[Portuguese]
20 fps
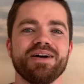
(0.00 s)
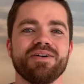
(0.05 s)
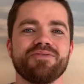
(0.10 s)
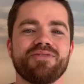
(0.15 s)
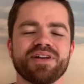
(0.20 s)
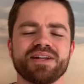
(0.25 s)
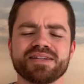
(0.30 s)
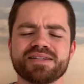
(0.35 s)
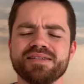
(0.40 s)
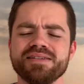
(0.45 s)

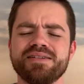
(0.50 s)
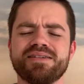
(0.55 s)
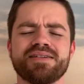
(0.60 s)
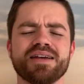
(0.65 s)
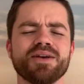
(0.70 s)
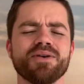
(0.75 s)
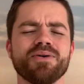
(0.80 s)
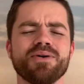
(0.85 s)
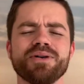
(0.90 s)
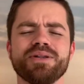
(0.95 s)
Fala assim:
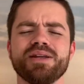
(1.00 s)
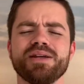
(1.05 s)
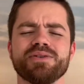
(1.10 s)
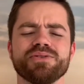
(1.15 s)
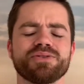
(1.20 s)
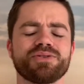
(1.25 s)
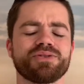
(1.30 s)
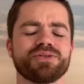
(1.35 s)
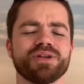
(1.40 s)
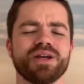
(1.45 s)
Senhor
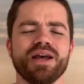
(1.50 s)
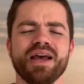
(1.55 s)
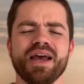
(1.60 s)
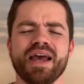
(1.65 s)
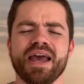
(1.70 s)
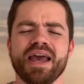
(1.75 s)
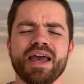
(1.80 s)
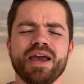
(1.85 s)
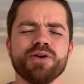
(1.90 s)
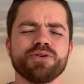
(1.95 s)
Deus,
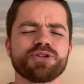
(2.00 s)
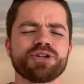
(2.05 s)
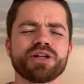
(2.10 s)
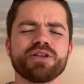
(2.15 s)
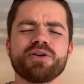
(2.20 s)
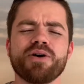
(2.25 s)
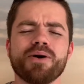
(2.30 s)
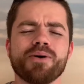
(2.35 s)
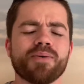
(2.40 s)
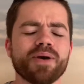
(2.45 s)
eu já
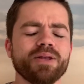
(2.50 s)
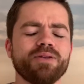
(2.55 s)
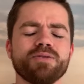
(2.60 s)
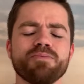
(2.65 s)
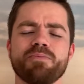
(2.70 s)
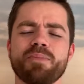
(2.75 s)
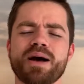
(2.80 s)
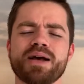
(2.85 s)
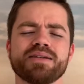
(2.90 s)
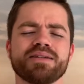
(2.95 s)
não aguento
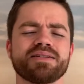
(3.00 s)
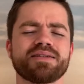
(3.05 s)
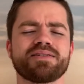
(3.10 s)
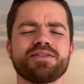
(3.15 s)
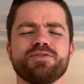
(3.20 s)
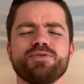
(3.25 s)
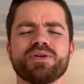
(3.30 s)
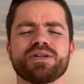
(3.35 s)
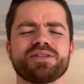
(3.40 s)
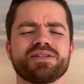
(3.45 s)
mais essa
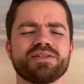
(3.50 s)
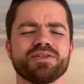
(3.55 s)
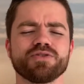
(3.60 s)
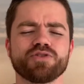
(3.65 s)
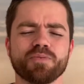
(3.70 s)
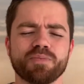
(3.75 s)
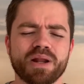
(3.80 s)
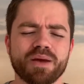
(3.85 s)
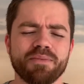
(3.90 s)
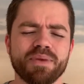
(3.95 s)
situação
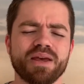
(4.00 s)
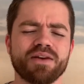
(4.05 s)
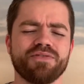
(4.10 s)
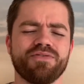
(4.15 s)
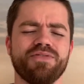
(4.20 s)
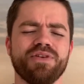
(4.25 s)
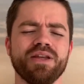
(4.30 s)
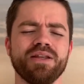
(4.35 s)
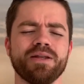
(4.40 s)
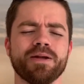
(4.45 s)
sobre a minha
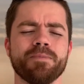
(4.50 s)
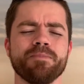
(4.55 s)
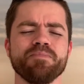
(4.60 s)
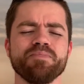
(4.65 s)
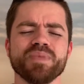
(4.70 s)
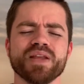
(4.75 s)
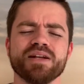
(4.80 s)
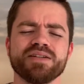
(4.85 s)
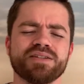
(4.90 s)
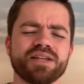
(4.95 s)
vida.
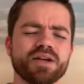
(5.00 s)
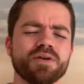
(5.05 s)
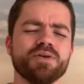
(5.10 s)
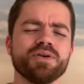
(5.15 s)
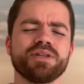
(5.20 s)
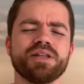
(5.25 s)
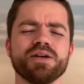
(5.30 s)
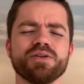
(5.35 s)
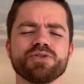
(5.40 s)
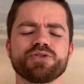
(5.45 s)
Senhor
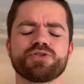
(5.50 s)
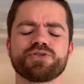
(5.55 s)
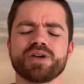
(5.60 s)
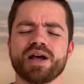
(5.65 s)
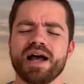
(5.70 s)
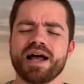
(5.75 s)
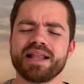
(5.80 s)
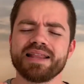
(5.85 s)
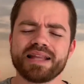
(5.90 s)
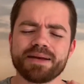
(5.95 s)
Deus,
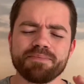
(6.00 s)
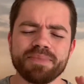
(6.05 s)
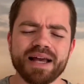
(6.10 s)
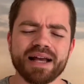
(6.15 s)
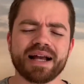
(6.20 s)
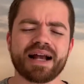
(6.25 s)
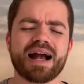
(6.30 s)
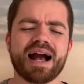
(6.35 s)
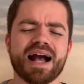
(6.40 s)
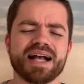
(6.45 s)
na minha
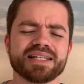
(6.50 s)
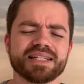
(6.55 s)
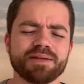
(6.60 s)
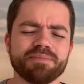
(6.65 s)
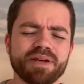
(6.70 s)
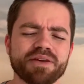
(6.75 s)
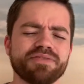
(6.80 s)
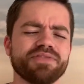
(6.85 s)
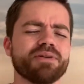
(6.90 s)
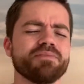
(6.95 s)
casa, na
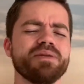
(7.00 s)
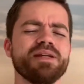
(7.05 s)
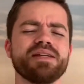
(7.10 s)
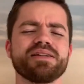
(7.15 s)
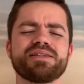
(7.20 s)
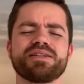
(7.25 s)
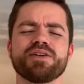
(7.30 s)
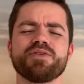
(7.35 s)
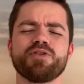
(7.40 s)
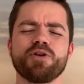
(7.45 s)
minha família,
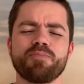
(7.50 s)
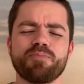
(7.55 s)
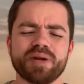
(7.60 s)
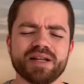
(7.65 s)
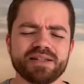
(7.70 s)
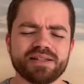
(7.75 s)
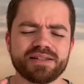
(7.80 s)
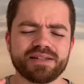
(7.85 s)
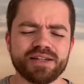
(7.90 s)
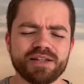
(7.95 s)
Senhor, eu
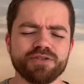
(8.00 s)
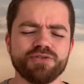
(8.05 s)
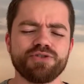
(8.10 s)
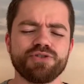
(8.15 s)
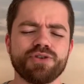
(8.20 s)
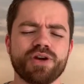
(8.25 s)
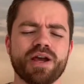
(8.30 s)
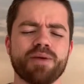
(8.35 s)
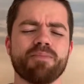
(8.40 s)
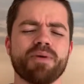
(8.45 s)
preciso
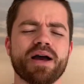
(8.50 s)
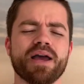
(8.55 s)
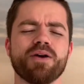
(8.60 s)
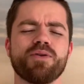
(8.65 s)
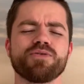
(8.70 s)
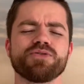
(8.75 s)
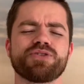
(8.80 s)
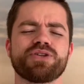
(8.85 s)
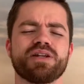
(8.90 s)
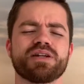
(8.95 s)
de uma
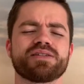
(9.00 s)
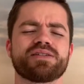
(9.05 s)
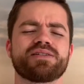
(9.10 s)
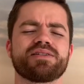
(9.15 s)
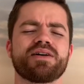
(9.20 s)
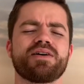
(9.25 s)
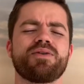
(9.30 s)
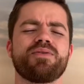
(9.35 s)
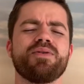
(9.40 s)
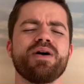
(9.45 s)

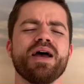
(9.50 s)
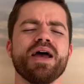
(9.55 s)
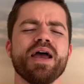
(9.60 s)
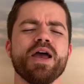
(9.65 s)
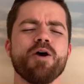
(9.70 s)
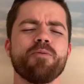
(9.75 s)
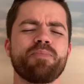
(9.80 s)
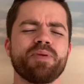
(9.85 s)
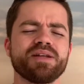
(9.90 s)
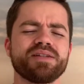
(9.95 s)
reconciliação.
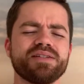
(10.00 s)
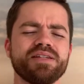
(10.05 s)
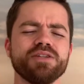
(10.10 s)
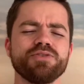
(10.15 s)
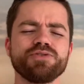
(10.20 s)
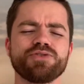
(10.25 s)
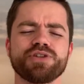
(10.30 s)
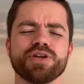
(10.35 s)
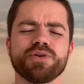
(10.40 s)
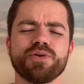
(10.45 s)
Eu
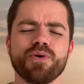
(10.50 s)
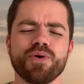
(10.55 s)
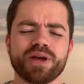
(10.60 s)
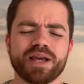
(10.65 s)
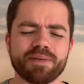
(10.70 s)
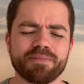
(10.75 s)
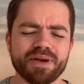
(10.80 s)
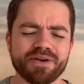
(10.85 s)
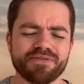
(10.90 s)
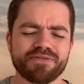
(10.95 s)
preciso, Senhor, que
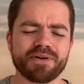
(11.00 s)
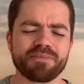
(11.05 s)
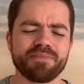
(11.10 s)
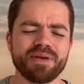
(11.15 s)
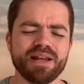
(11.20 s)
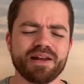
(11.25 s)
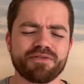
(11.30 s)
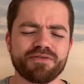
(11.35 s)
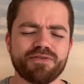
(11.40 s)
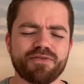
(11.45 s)
a minha
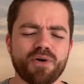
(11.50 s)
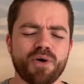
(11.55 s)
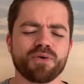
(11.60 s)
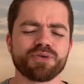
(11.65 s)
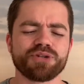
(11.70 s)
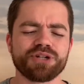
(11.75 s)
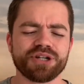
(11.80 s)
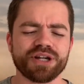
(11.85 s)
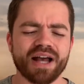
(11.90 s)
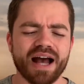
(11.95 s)
família
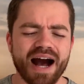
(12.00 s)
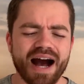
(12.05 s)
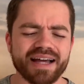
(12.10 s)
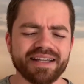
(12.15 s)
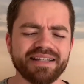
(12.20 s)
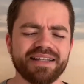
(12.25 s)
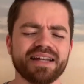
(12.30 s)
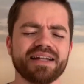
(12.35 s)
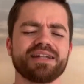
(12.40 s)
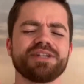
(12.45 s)
volte a
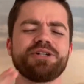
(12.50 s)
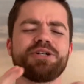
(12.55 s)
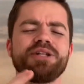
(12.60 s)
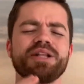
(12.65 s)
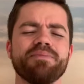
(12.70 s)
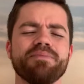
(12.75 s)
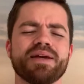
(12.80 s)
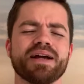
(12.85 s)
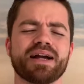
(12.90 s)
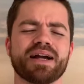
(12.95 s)
interagir
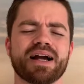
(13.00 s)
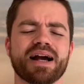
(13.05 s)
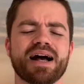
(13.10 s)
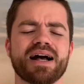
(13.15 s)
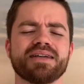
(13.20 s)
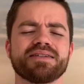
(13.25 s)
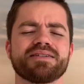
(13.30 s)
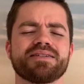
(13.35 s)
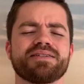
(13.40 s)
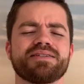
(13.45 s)
na minha
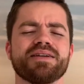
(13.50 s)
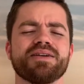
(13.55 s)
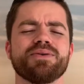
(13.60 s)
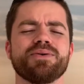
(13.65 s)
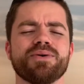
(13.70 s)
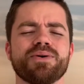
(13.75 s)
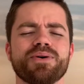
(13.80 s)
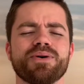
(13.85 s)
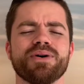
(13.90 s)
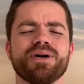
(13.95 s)
casa,
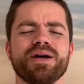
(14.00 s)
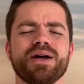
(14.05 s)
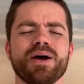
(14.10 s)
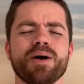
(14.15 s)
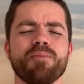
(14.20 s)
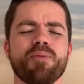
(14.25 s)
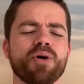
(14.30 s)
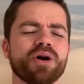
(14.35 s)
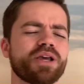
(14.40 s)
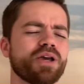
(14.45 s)
Senhor.
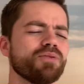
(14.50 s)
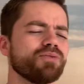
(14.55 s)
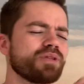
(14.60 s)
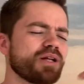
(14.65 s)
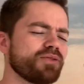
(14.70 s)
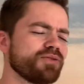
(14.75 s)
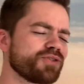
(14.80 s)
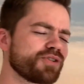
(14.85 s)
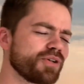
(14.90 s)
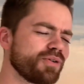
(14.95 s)
Porque um está
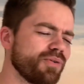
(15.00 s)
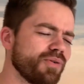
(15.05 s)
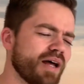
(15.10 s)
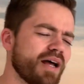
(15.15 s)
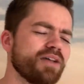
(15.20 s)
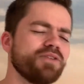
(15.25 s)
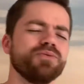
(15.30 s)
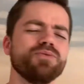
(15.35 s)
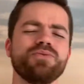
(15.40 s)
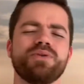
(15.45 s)
no
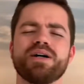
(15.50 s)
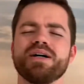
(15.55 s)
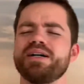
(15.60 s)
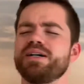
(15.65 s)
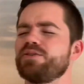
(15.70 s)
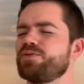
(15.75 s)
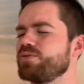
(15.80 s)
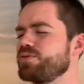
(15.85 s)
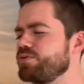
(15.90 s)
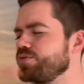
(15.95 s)
celular num
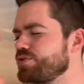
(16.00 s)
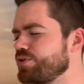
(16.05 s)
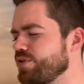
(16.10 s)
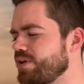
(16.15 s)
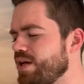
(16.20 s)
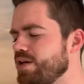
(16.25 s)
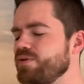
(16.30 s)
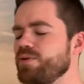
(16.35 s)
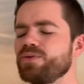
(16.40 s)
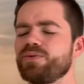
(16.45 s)
canto, outro no
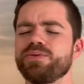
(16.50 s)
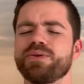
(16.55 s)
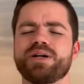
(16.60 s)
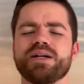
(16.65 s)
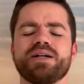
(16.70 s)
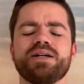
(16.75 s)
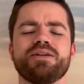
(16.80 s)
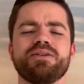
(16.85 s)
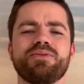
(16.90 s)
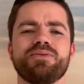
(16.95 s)
celular no outro
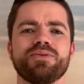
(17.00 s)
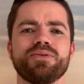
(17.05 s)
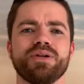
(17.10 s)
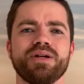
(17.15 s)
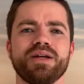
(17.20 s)
canto.